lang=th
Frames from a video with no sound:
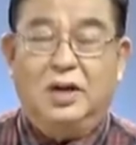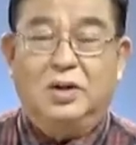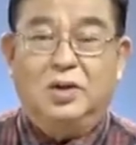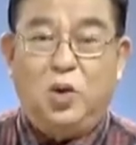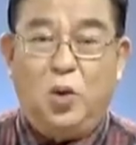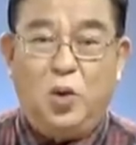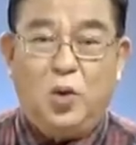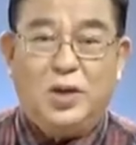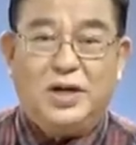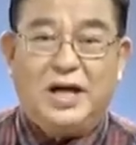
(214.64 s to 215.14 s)

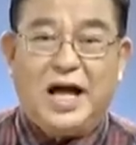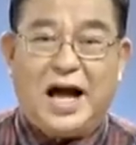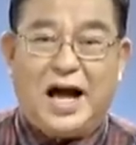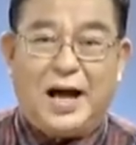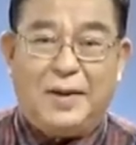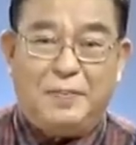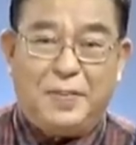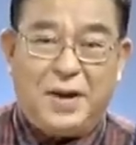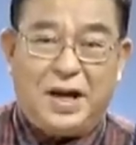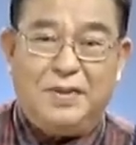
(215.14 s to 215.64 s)
ทุกอย่าง
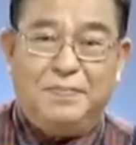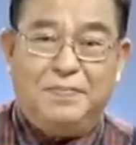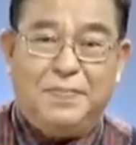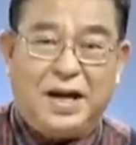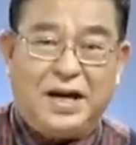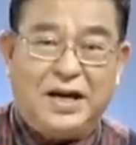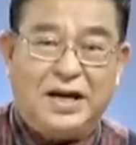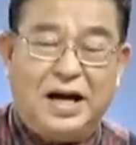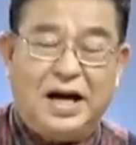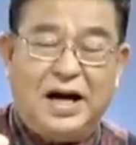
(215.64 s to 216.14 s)
เป็น
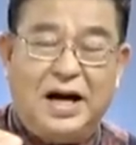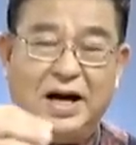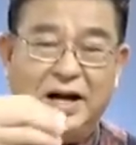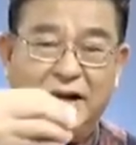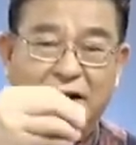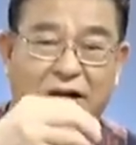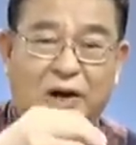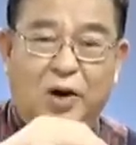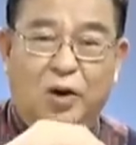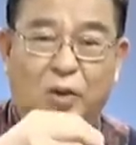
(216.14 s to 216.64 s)
ปัญหา
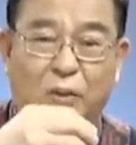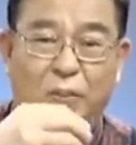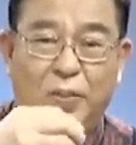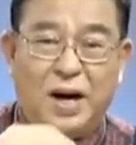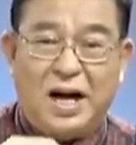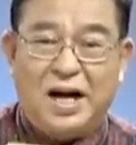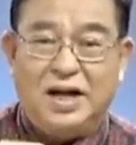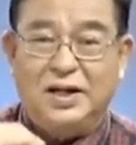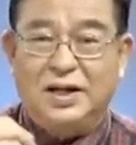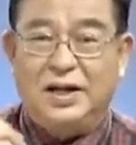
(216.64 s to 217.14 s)
เกี่ยว
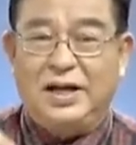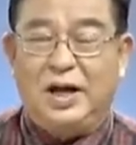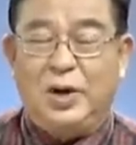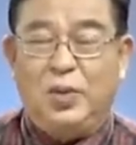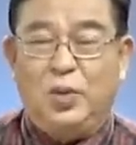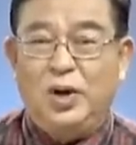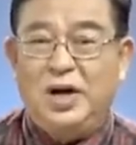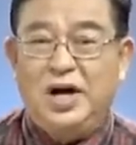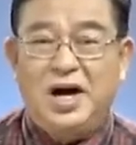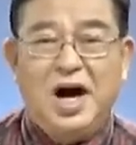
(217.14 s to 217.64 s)
พันเกี่ย
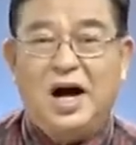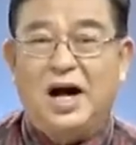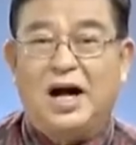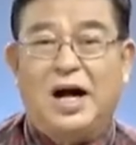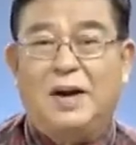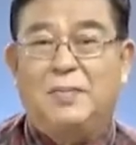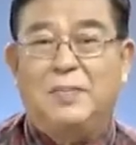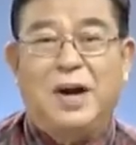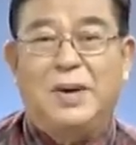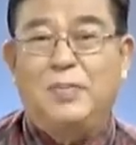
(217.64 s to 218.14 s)
วเนื่อง
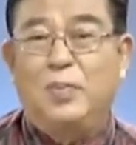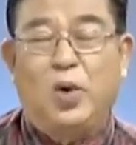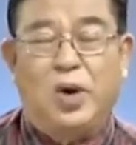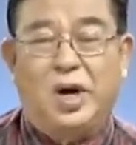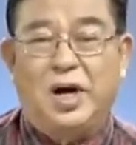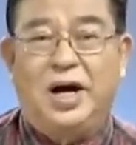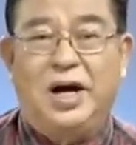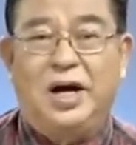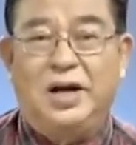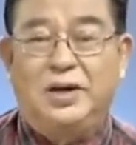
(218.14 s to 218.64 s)
กันไปหมด
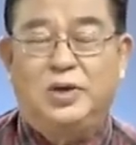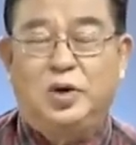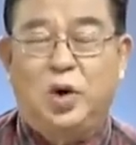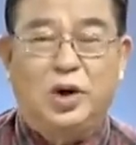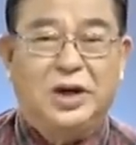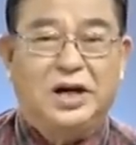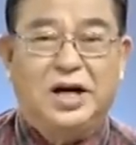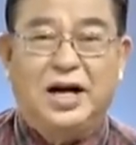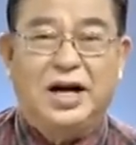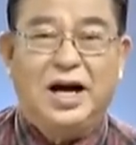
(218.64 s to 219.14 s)
เลย จน
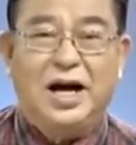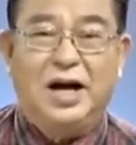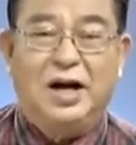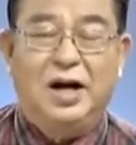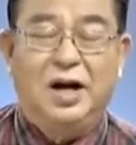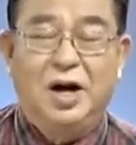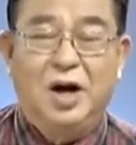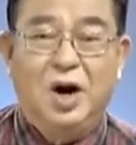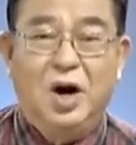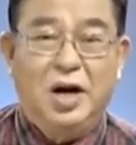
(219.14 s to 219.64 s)
กระทั่ง
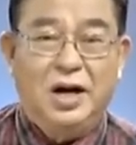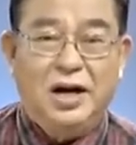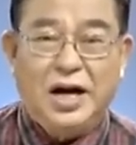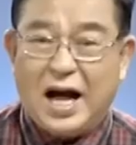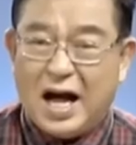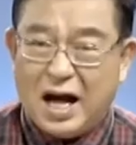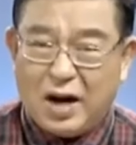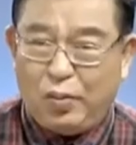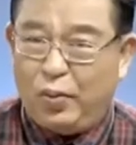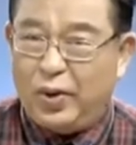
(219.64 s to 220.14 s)
ห
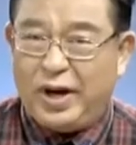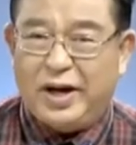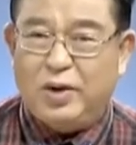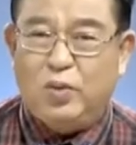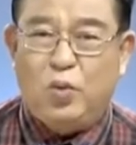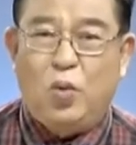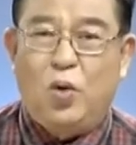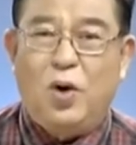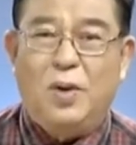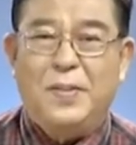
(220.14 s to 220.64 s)
น้าเวียน
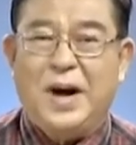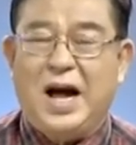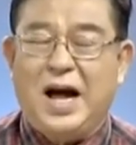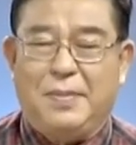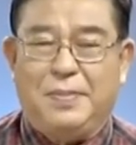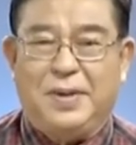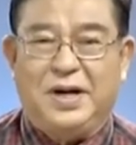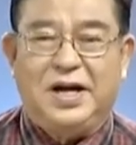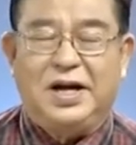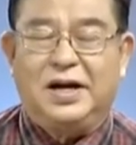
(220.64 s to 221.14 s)
หัวมาก
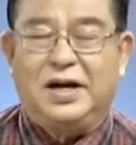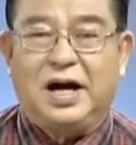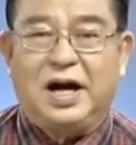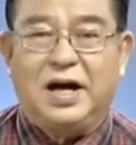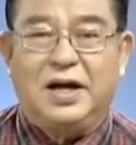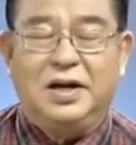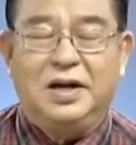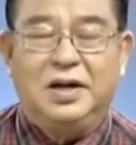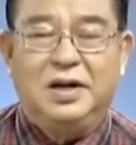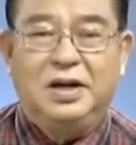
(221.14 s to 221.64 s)
ประเทศไท
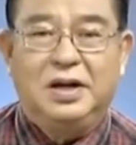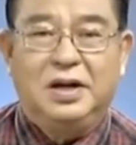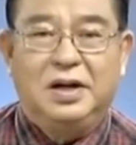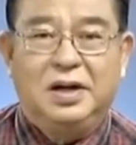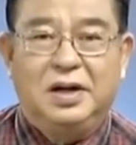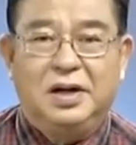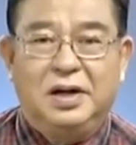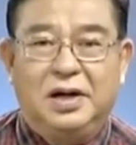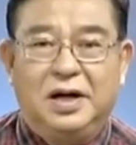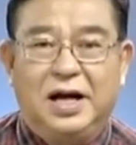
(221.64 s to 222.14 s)
ย
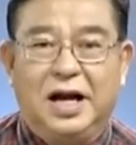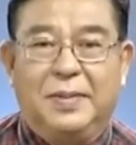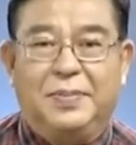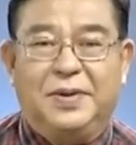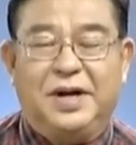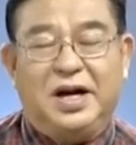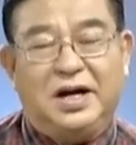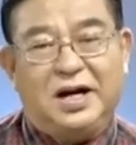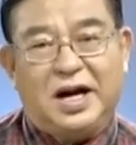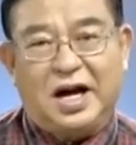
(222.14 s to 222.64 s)
และป
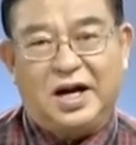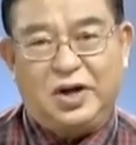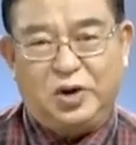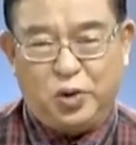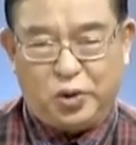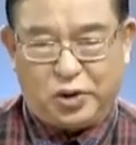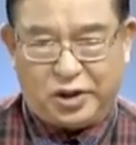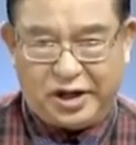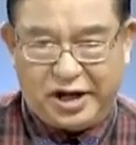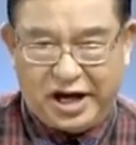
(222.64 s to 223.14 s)
ระเทศไทยห
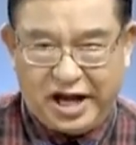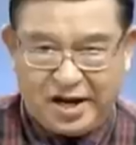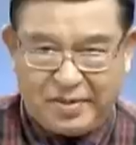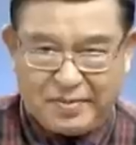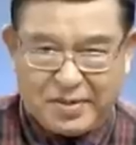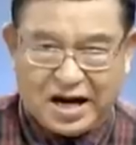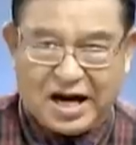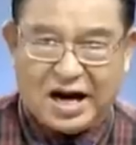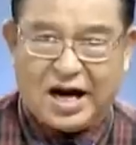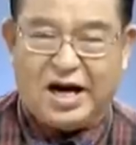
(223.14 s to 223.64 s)
ยุดนิ่ง
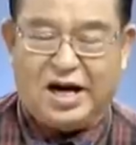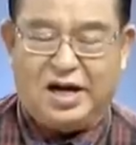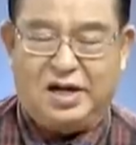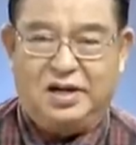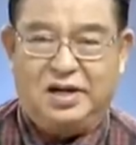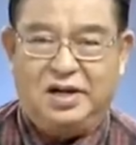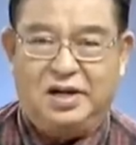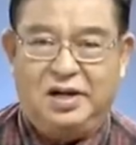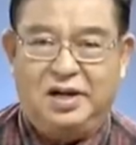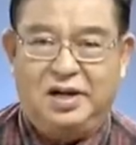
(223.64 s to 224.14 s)
มานาน
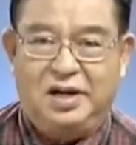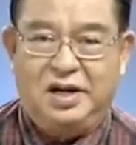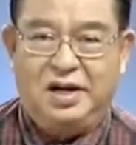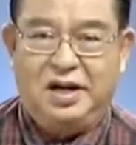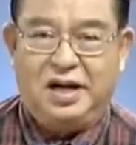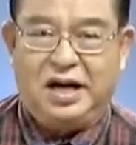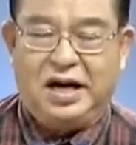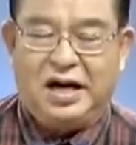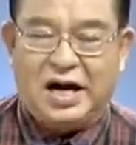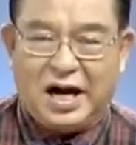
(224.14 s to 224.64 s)

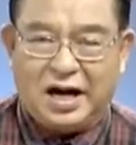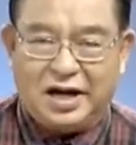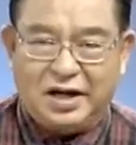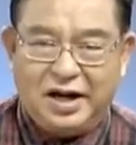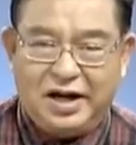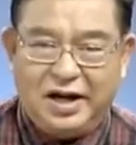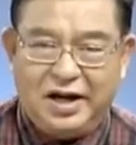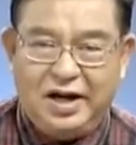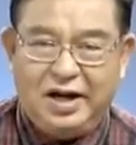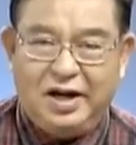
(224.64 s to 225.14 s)
ขณะ
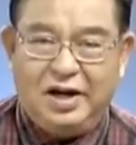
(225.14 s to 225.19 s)
นี้